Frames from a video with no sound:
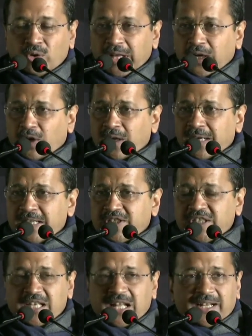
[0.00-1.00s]
और एक और नई
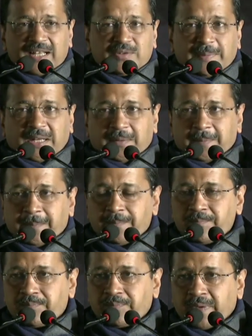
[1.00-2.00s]
चीज ला रहे हैं इस बार
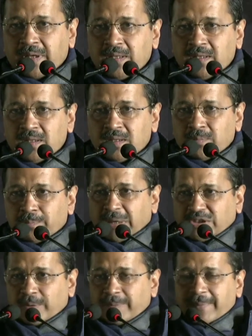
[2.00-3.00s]

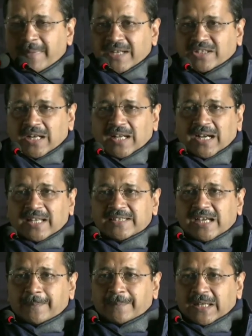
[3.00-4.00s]
बसों में मार्शल लगा
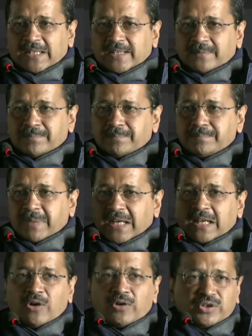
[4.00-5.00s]
दिया आपके लिए
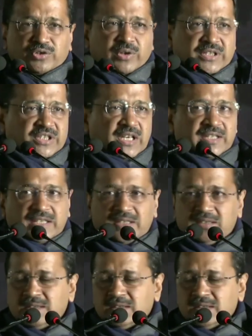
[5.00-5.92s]
महिलाओं की सुरक्षा की